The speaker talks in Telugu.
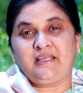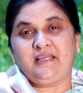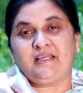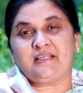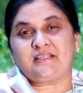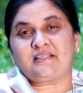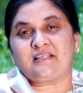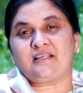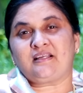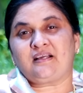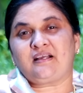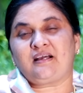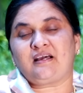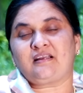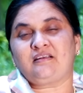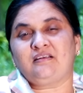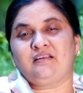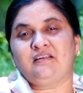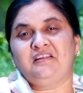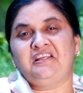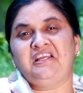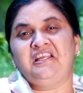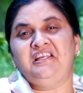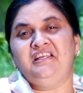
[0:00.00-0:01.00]

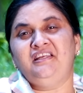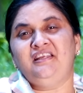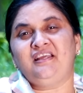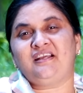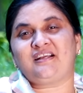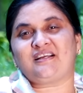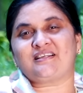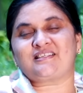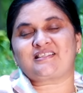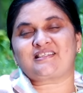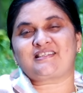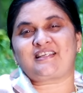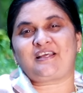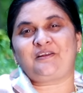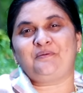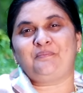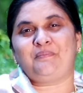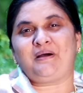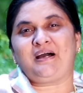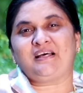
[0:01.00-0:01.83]
కీర్తనకారుడు ఎన్ని కష్టాలు